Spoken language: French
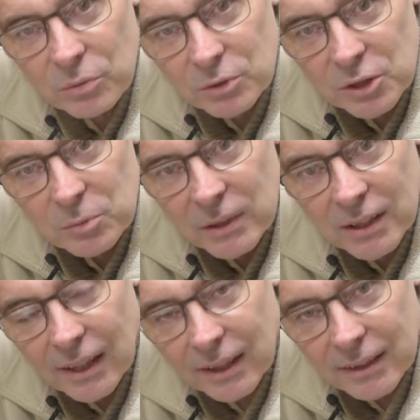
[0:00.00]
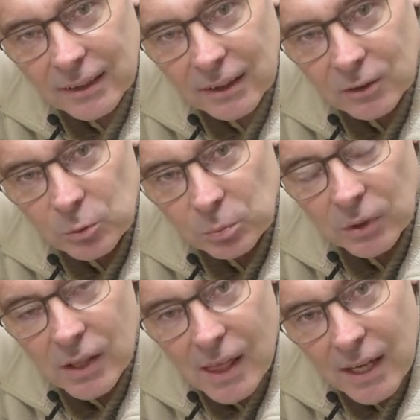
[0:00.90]
vais vous expliquer la règle des quatre coupes.
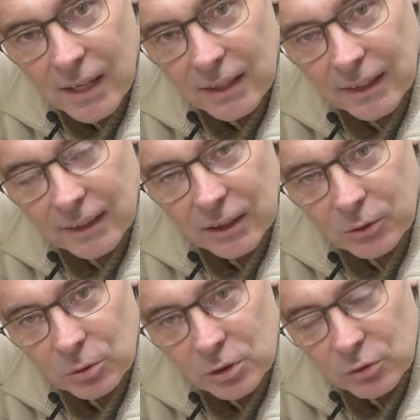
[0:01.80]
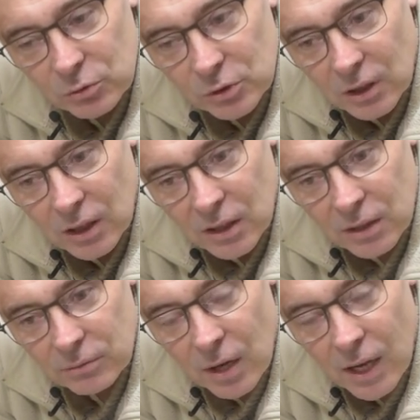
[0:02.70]
Les calculs, si vous
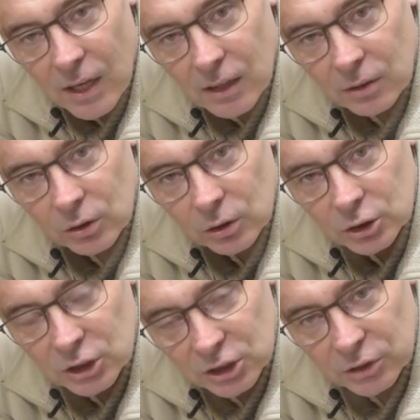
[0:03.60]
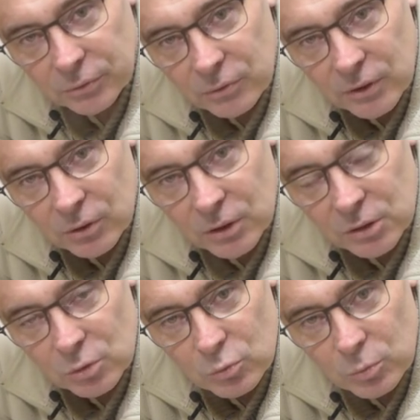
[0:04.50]
allez voir, euh, j'ai déjà fait une vidéo
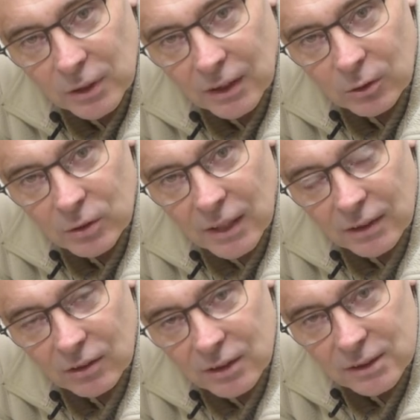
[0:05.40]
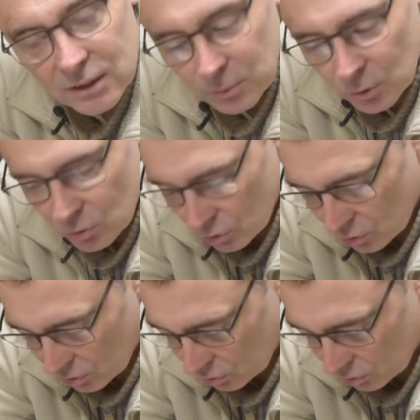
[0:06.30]
là-dessus, je vous mettrai le lien dans la description juste en